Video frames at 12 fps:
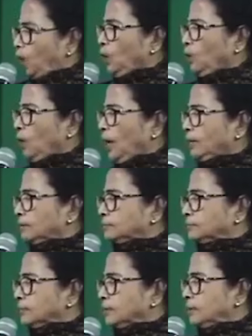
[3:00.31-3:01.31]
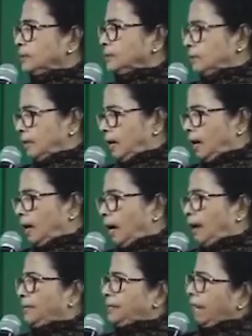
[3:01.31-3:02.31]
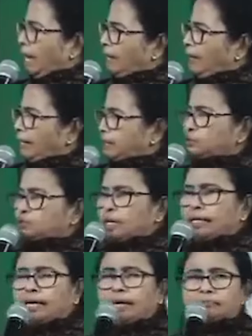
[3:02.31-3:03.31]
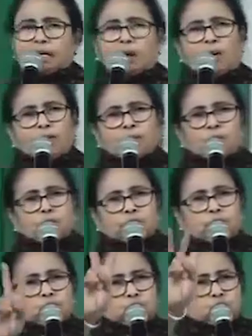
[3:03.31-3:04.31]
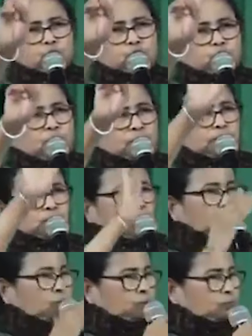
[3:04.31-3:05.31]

অলঙ্কার আমি নাই বা কিছু চাইলাম তাও আমি বলেছিলাম দুটো সিট তোমাদের দেবো